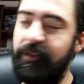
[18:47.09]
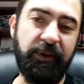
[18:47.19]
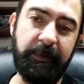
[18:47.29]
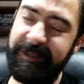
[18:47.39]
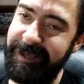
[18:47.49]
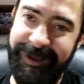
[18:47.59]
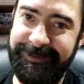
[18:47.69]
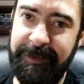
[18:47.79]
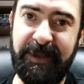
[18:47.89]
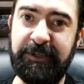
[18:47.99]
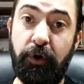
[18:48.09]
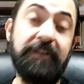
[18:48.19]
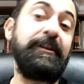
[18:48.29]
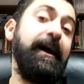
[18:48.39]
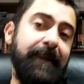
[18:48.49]
de una manera demasiado
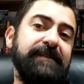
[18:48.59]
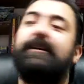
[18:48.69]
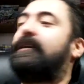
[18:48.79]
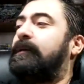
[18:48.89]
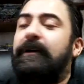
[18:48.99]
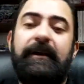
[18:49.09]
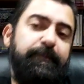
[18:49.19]
bonita, además de que,